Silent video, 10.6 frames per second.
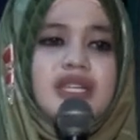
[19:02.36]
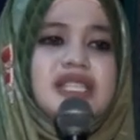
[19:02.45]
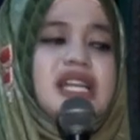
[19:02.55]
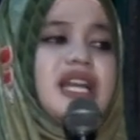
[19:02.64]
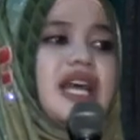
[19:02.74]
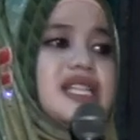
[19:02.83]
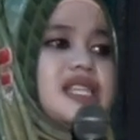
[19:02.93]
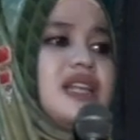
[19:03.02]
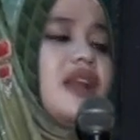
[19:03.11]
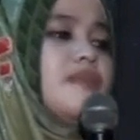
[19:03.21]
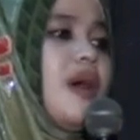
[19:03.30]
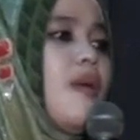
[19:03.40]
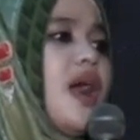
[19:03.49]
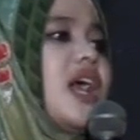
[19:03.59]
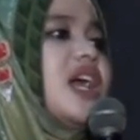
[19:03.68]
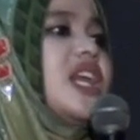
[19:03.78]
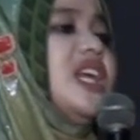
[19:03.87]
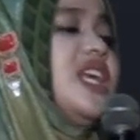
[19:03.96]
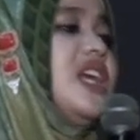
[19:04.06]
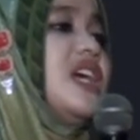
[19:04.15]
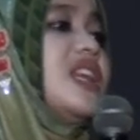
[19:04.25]
dijelaskan bahwa
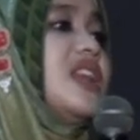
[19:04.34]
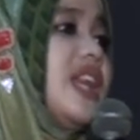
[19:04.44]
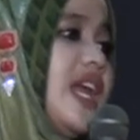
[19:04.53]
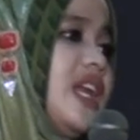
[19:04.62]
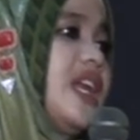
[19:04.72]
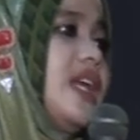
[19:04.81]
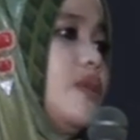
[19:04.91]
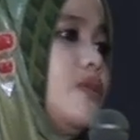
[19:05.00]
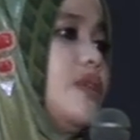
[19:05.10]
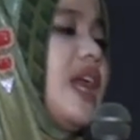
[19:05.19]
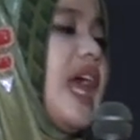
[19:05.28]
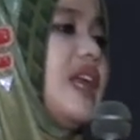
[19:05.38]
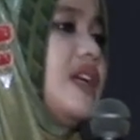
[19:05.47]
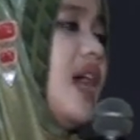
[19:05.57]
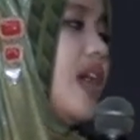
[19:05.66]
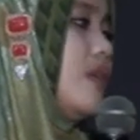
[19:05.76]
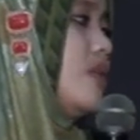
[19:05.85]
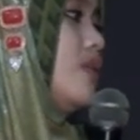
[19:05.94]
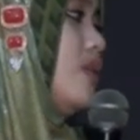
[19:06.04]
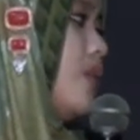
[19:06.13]
keringete niku nandakno